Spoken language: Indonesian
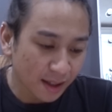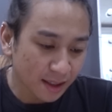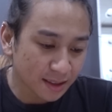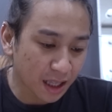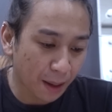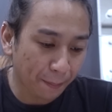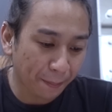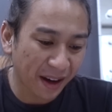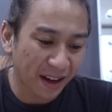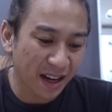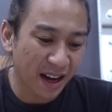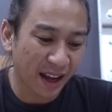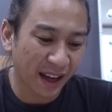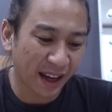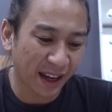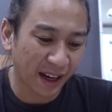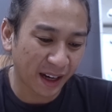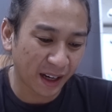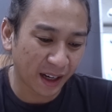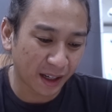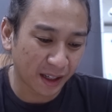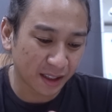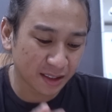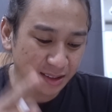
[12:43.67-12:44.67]
sampai ada
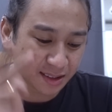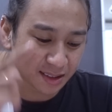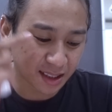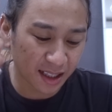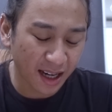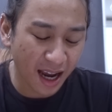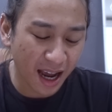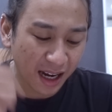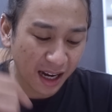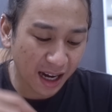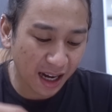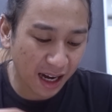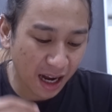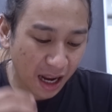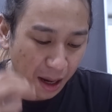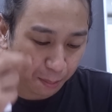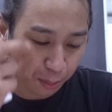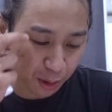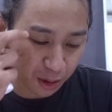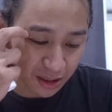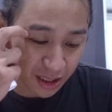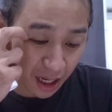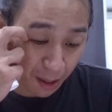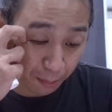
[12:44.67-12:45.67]
hair segala lah
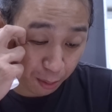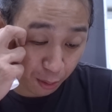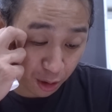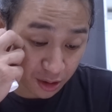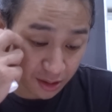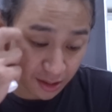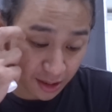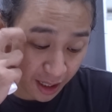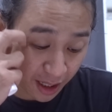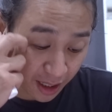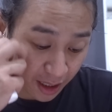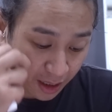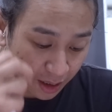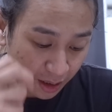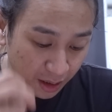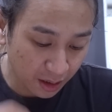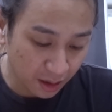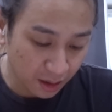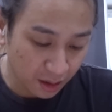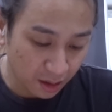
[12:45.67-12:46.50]
pose-pose